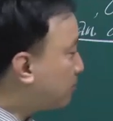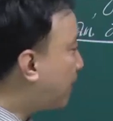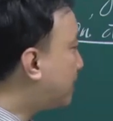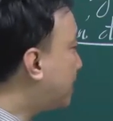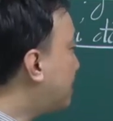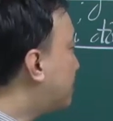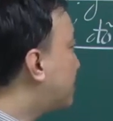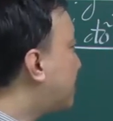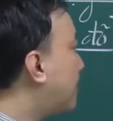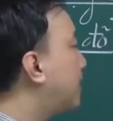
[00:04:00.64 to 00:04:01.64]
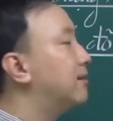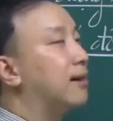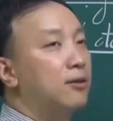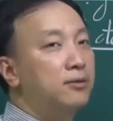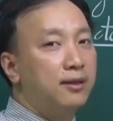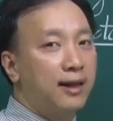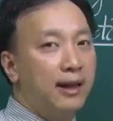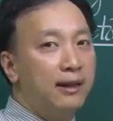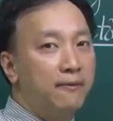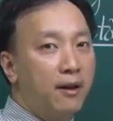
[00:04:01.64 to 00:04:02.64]
chúng ta sẽ xác định được đối tượng
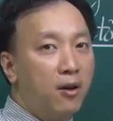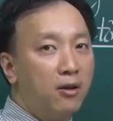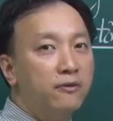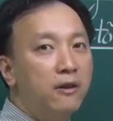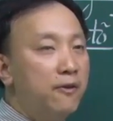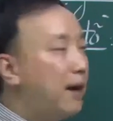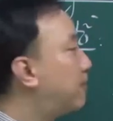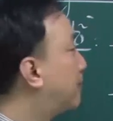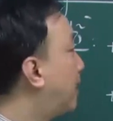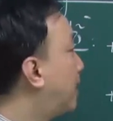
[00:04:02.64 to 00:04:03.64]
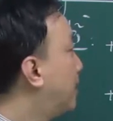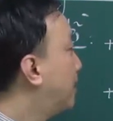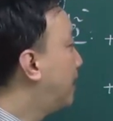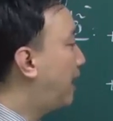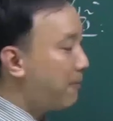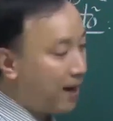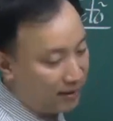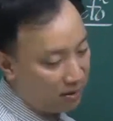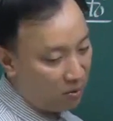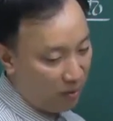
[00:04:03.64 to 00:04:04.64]
này và có phương pháp để ta làm bài
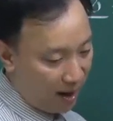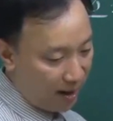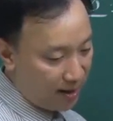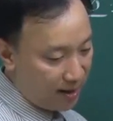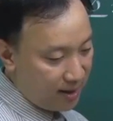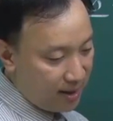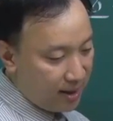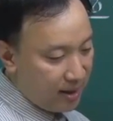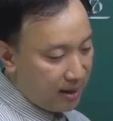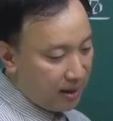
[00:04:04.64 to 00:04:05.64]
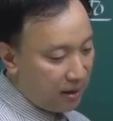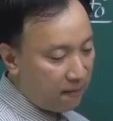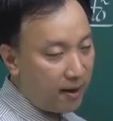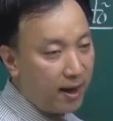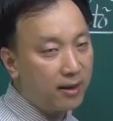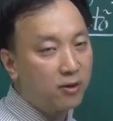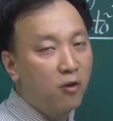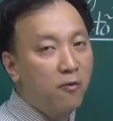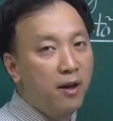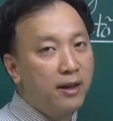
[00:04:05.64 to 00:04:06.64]
sẽ hiệu quả và
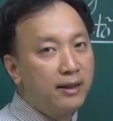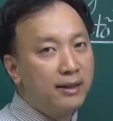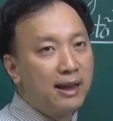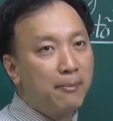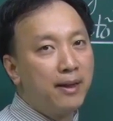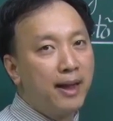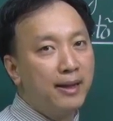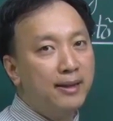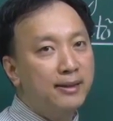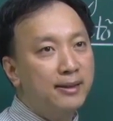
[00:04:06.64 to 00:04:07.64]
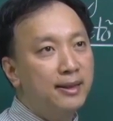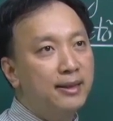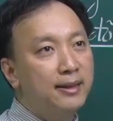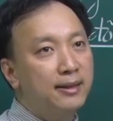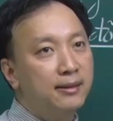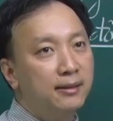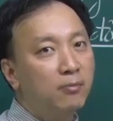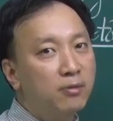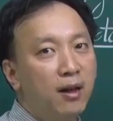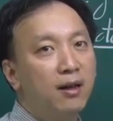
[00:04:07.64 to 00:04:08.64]
đối với cái dạng bài này thì
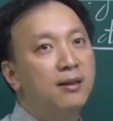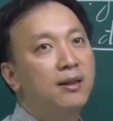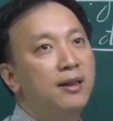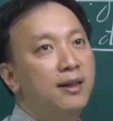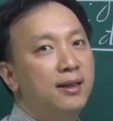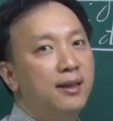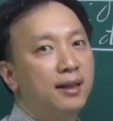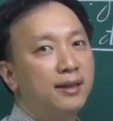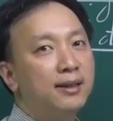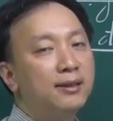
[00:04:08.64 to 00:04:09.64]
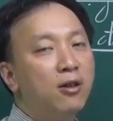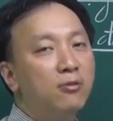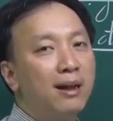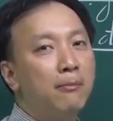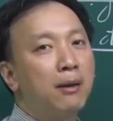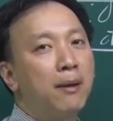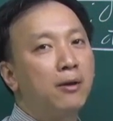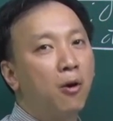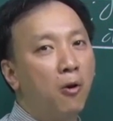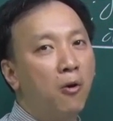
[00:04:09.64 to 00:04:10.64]
thông thường là người ta sẽ cho chúng ta một cái
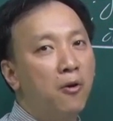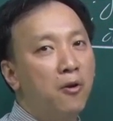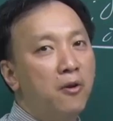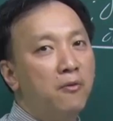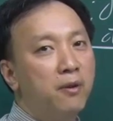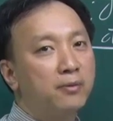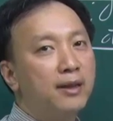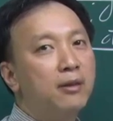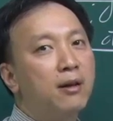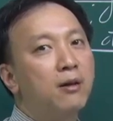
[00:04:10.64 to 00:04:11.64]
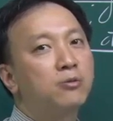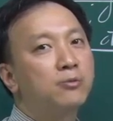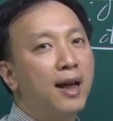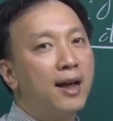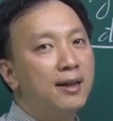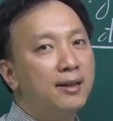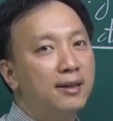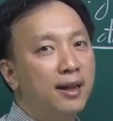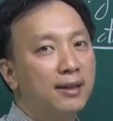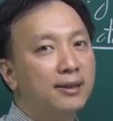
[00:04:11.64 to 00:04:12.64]
bản đồ và người ta yêu cầu chúng ta
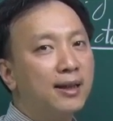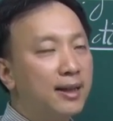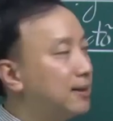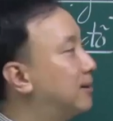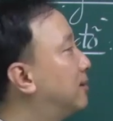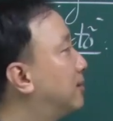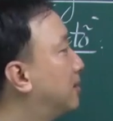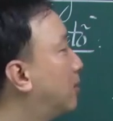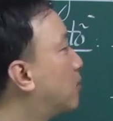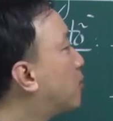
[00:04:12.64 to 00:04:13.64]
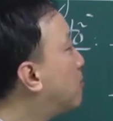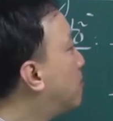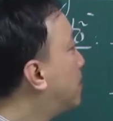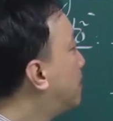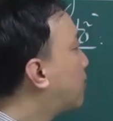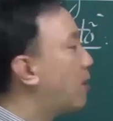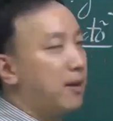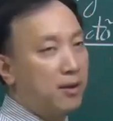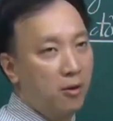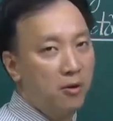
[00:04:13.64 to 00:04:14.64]
là xác định nội dung liên quan
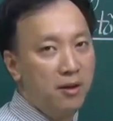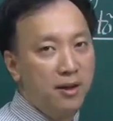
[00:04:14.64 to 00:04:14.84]
bản đồ